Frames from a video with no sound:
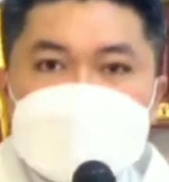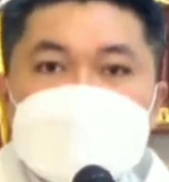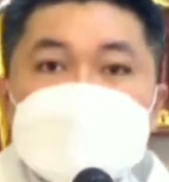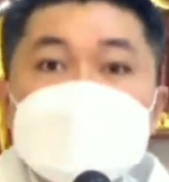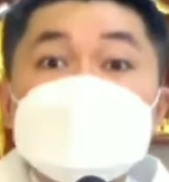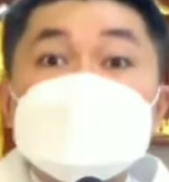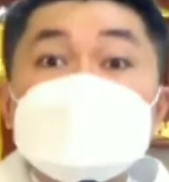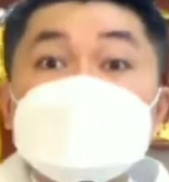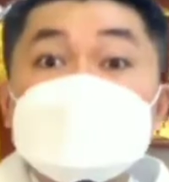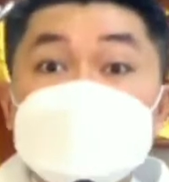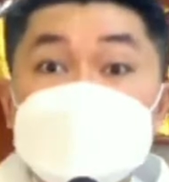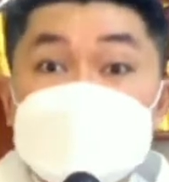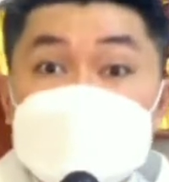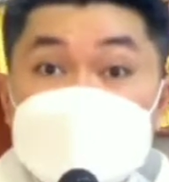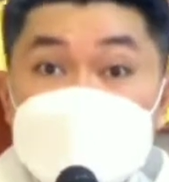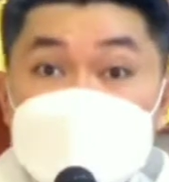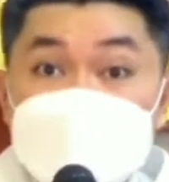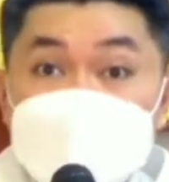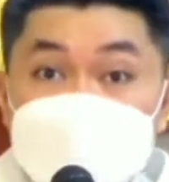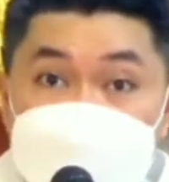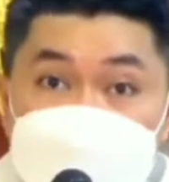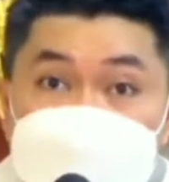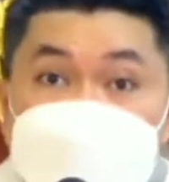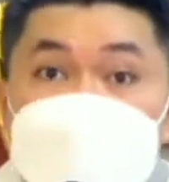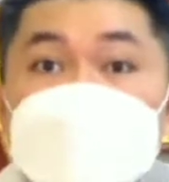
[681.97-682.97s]

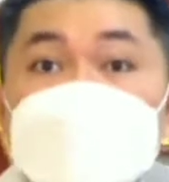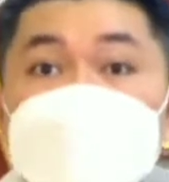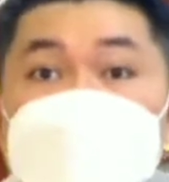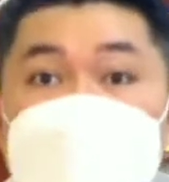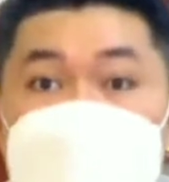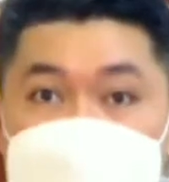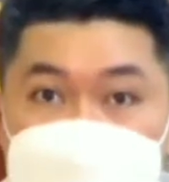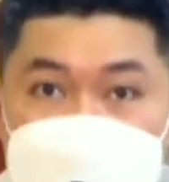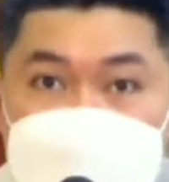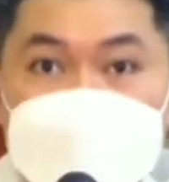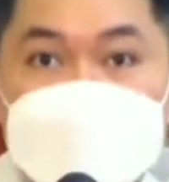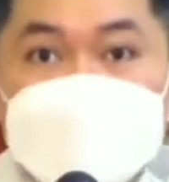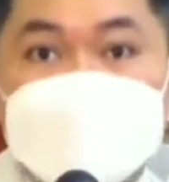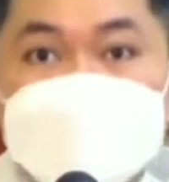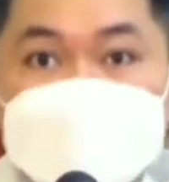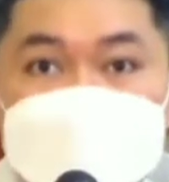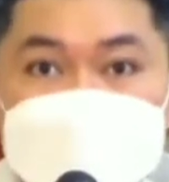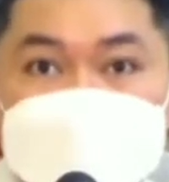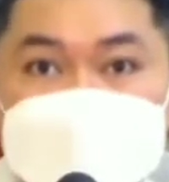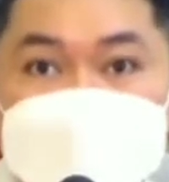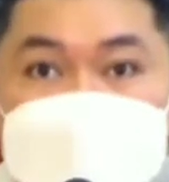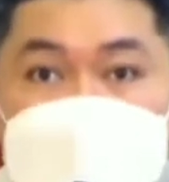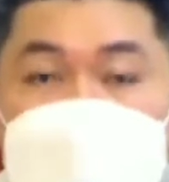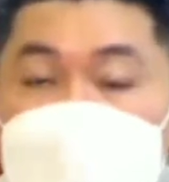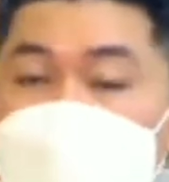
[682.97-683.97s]
sinipingan niya
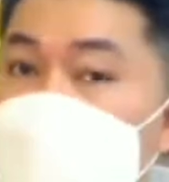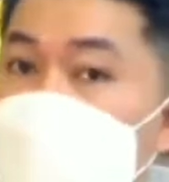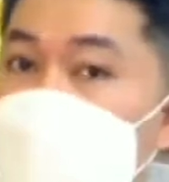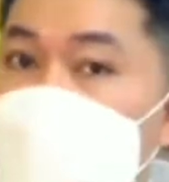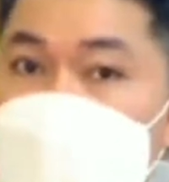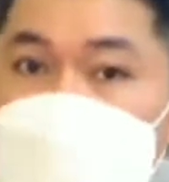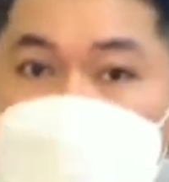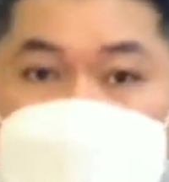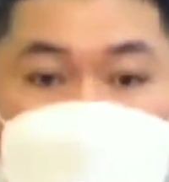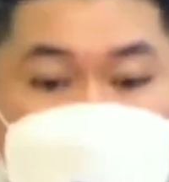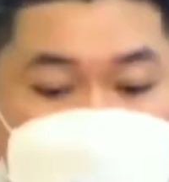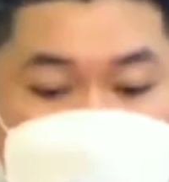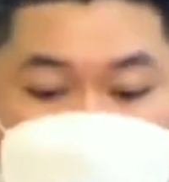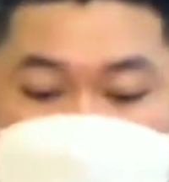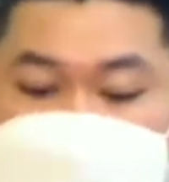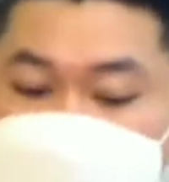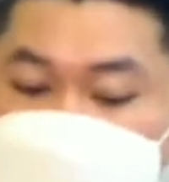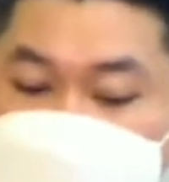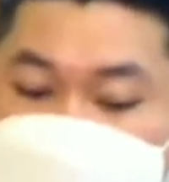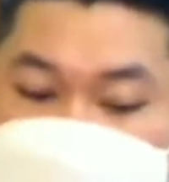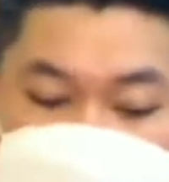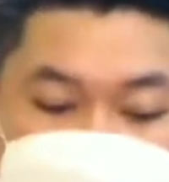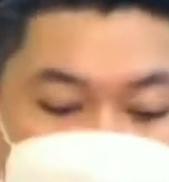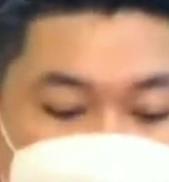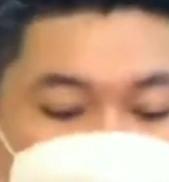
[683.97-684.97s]
ang
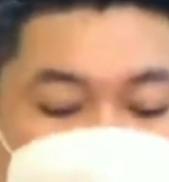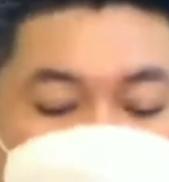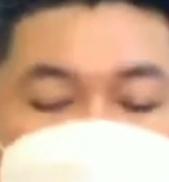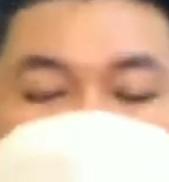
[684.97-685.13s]
hindi